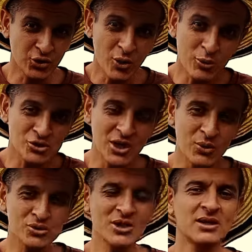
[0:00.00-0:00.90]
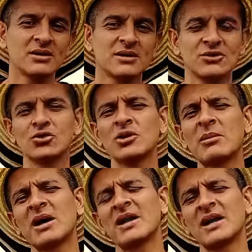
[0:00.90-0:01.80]
¿Y cómo se usa? De una
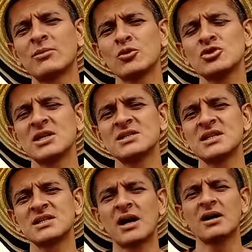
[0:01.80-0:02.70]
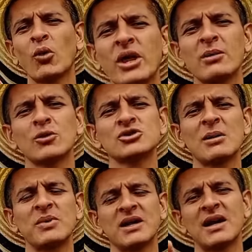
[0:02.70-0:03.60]
manera muy sencilla. Podemos
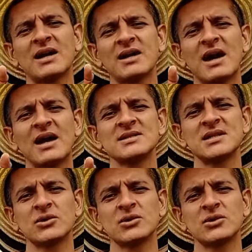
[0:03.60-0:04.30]
aplicarla al